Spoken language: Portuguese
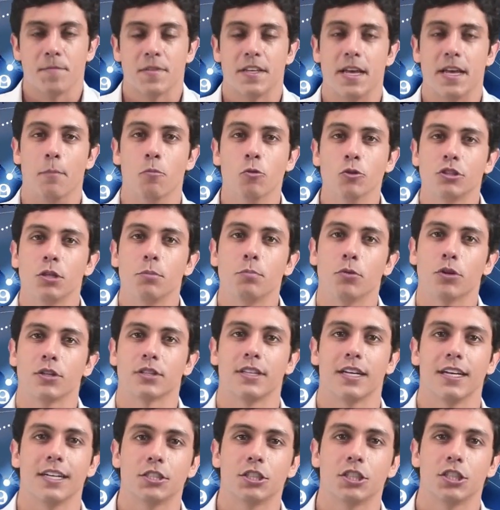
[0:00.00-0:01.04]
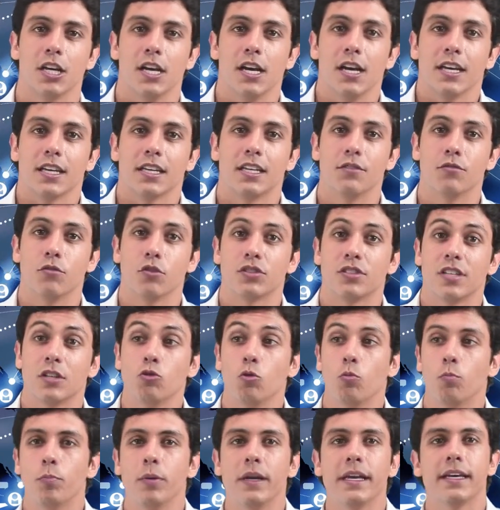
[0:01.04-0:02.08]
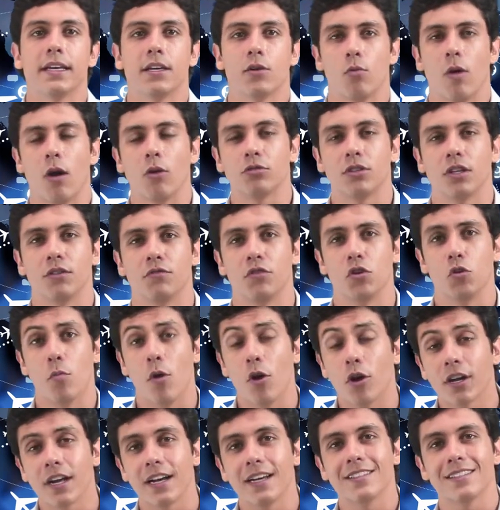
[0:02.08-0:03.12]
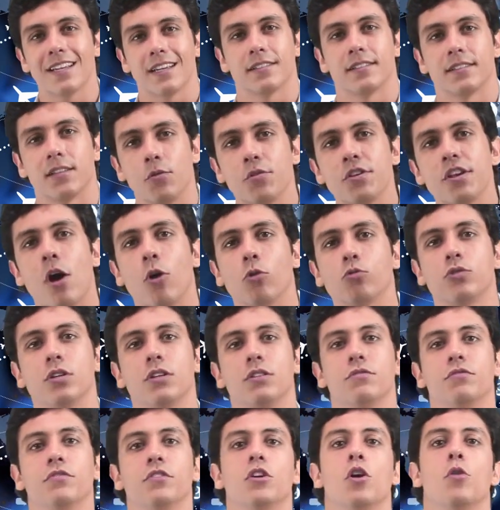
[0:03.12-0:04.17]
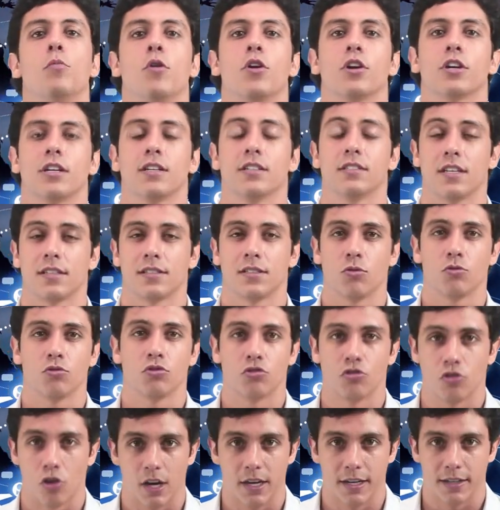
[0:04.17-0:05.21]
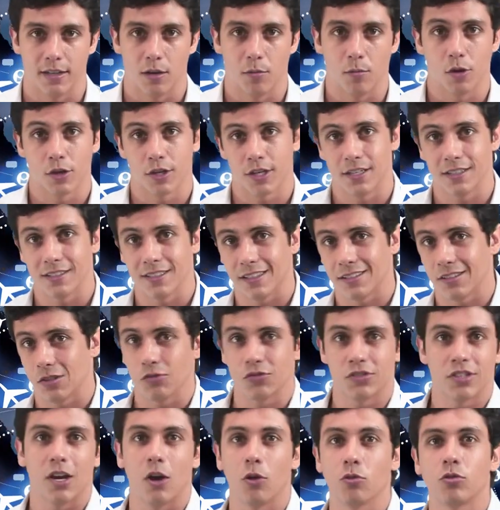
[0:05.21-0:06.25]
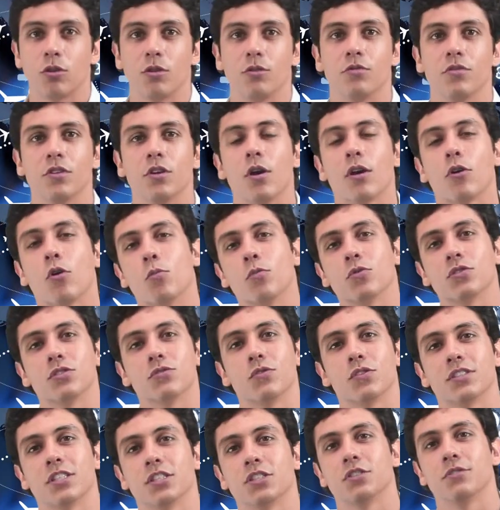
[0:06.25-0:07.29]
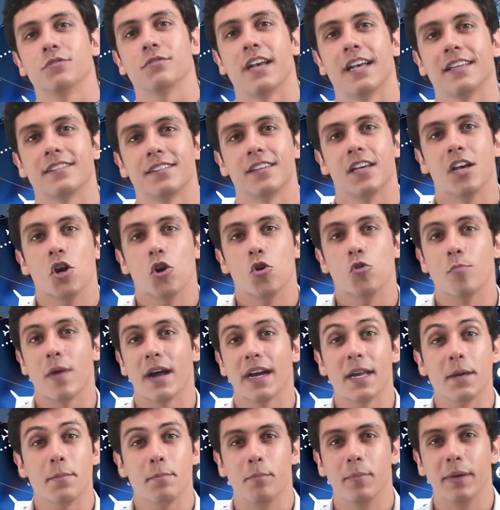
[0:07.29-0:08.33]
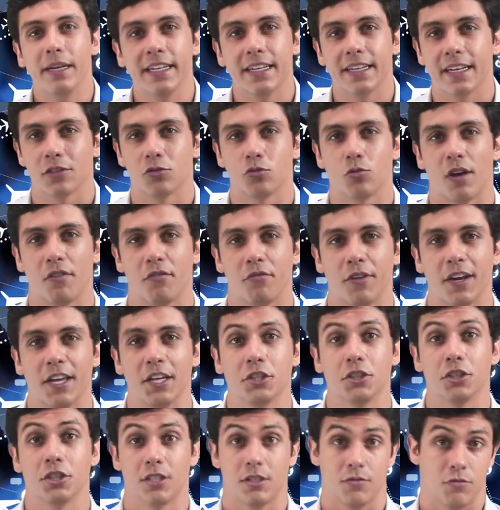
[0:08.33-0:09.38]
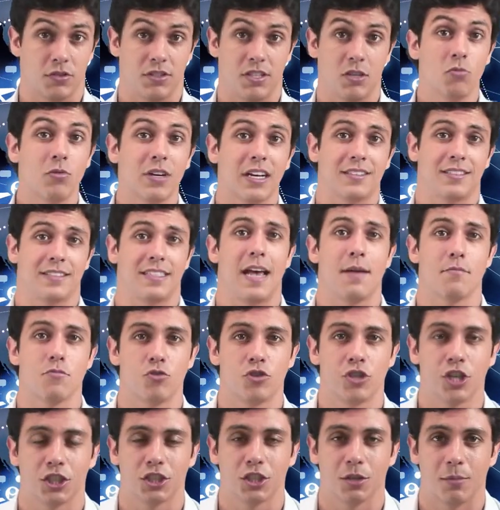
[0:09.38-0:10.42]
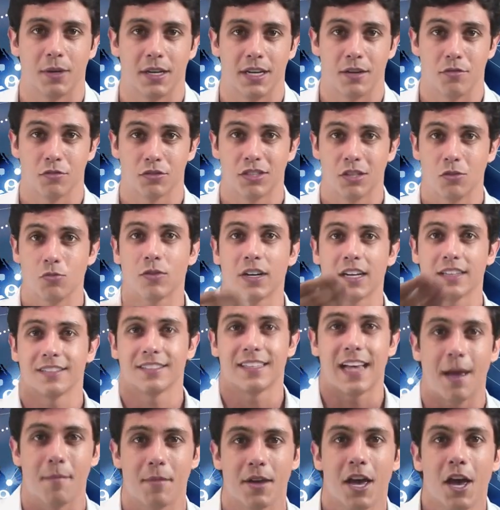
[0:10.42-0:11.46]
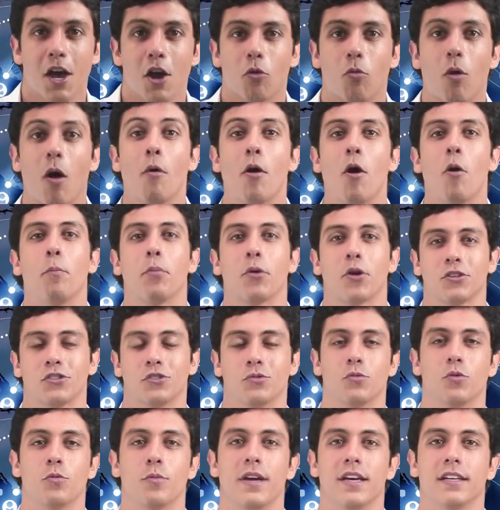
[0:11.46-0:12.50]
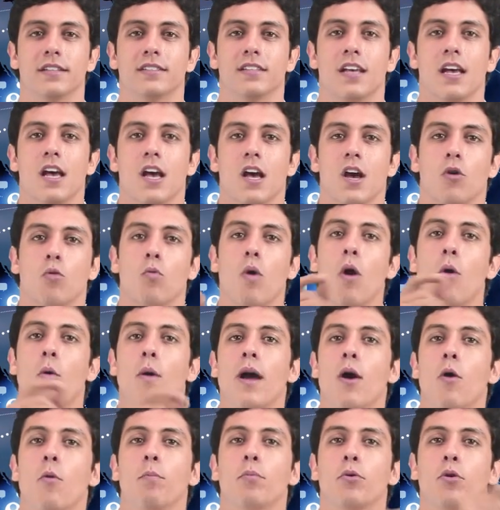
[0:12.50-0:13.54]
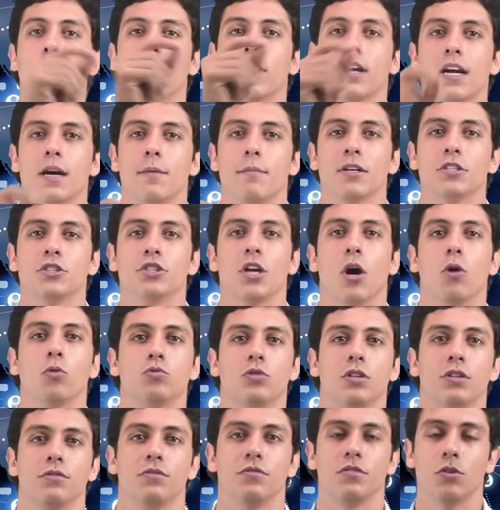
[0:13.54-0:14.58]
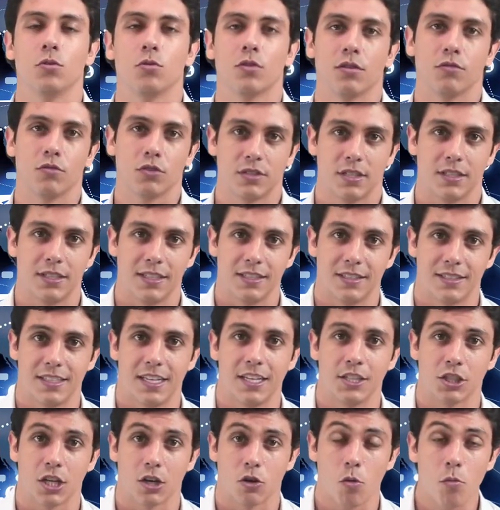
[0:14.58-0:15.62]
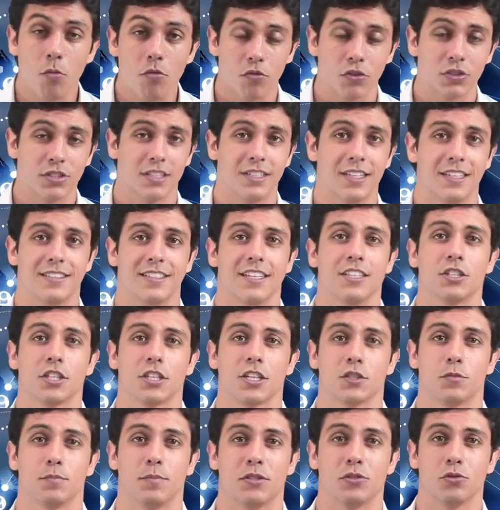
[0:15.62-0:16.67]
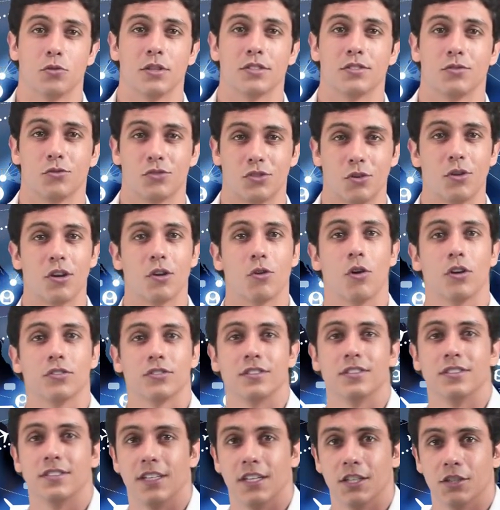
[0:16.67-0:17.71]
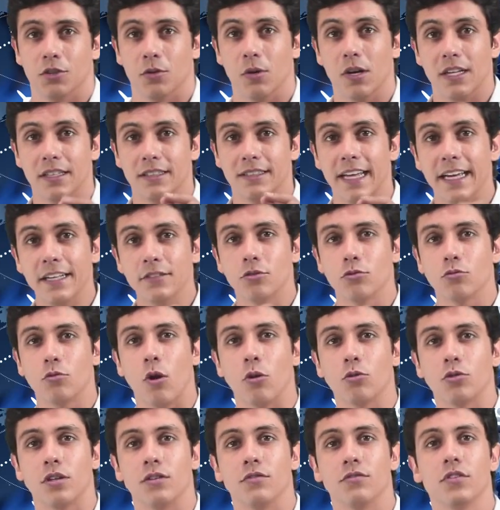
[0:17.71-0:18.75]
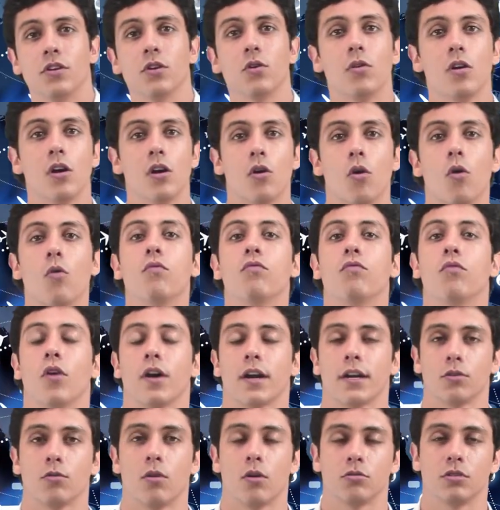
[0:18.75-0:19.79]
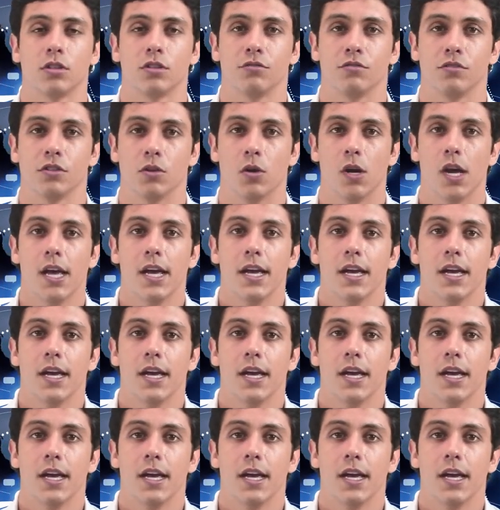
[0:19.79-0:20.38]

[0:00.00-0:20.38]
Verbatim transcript: E é muito importante que você duplique o autoenvio. Uma organização em autoenvio é uma organização sólida. Uma organização sem autoenvio é como se você tivesse uma neblina à sua frente que você nunca sabe o dia de amanhã, você nunca sabe qual é o próximo mês, qual é o programa de autoenvio que você deseja, como você deseja que as pessoas no seu negócio estejam, dentro do autoenvio ou fora do autoenvio.